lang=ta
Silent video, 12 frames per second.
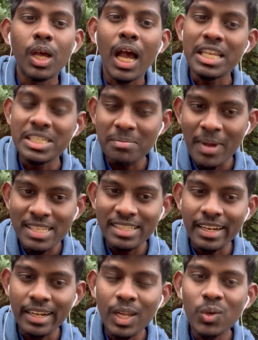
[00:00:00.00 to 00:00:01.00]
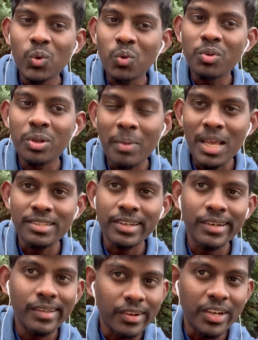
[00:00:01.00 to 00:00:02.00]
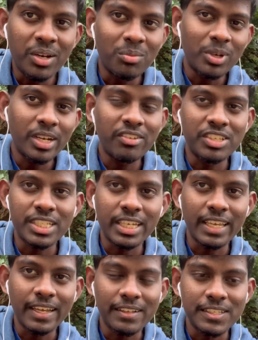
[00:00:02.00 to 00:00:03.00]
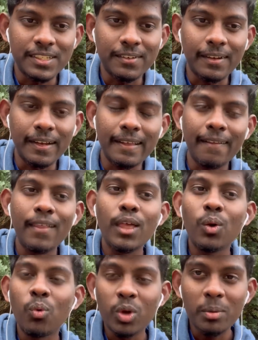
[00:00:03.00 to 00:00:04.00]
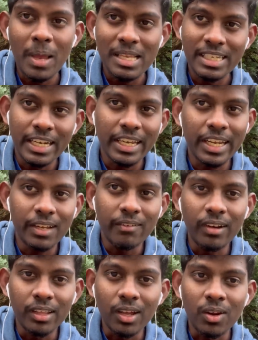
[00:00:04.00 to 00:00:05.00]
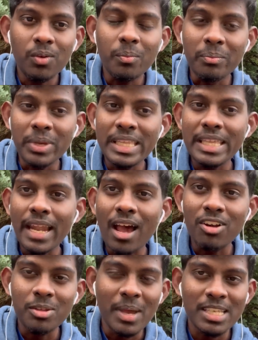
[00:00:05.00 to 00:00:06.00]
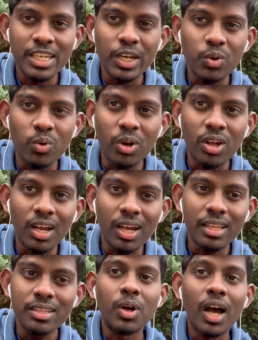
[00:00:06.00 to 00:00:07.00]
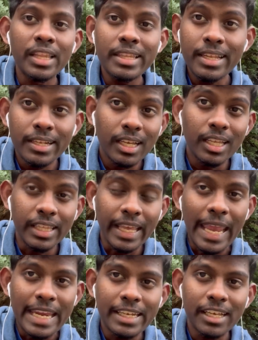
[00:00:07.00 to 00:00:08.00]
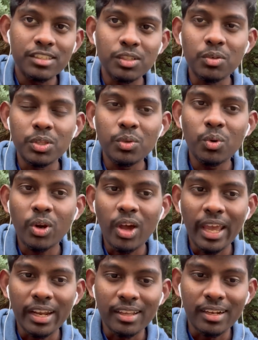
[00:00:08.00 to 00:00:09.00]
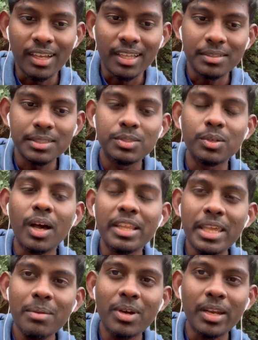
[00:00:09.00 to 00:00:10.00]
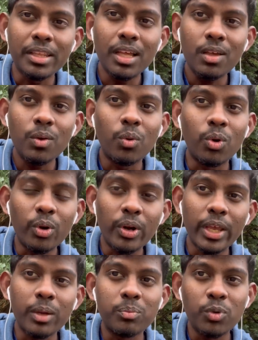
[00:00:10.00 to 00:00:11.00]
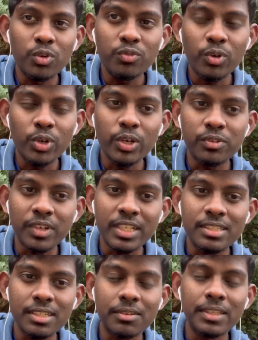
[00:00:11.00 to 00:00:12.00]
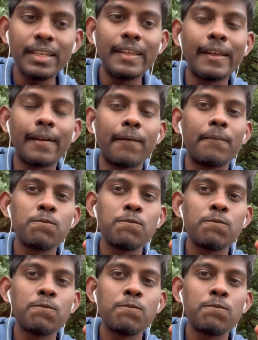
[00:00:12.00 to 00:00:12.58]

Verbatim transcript: அஞ்சு பேஸ்கெட்டில் ஒவ்வொரு பேஸ்கெட்லேயும் ரெண்டு முட்டைன்னு வச்சுருக்கீங்கன்னு வச்சுக்கோங்களேன் ஒரு பேஸ்கெட் கீழே விழுந்தாலும் மீதி நாலு பேஸ்கெட்க்கு ஒன்றும் ஆகாது ஸோ அதில் இருக்க அந்த எயிட் எக்ஸுக்கு வந்து ஒன்றும் ஆயிருந்திருக்காது ஸோ அதே மாதிரி தான் உங்களுடைய போர்ட்ஃபோலியோ ஃபண்ட்ஸை வந்து நீங்கள்